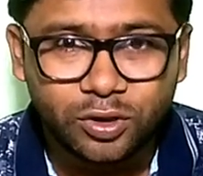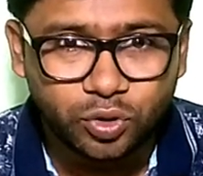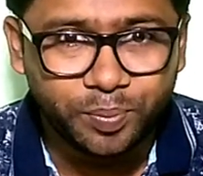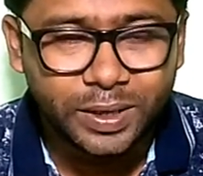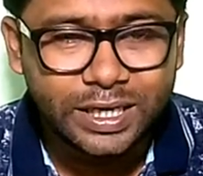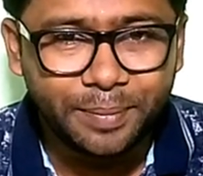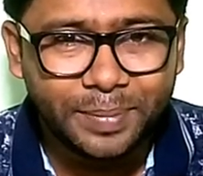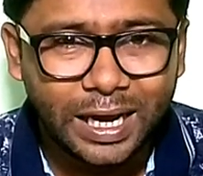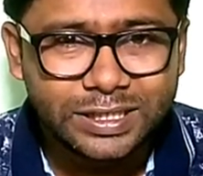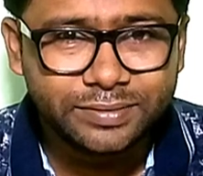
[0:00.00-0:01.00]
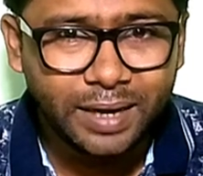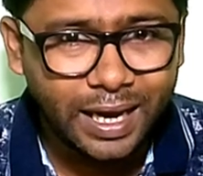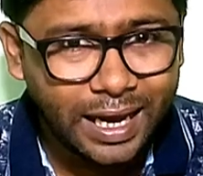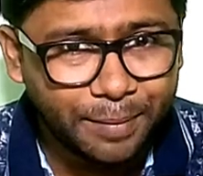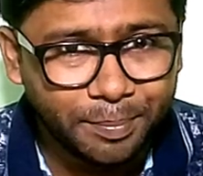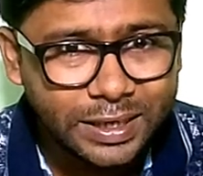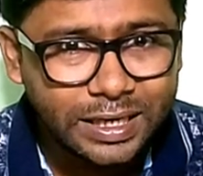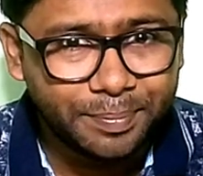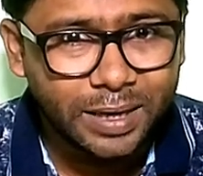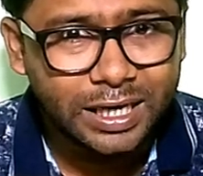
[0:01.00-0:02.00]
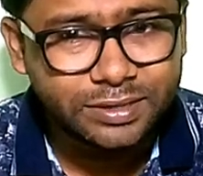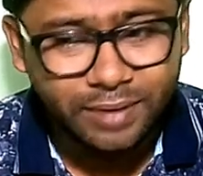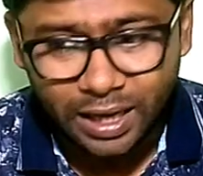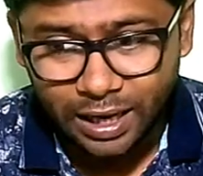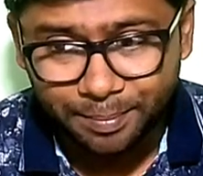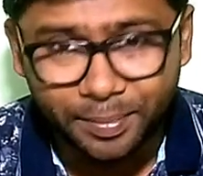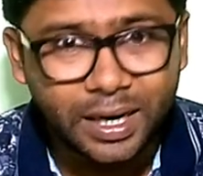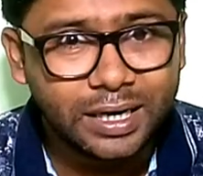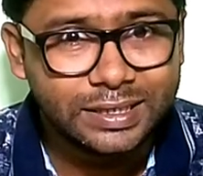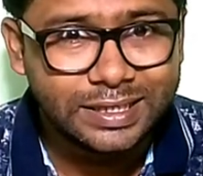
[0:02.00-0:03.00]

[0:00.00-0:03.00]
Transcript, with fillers: तो बढ़िया प्राइस में एक बढ़िया प्राइस में एक बड़ा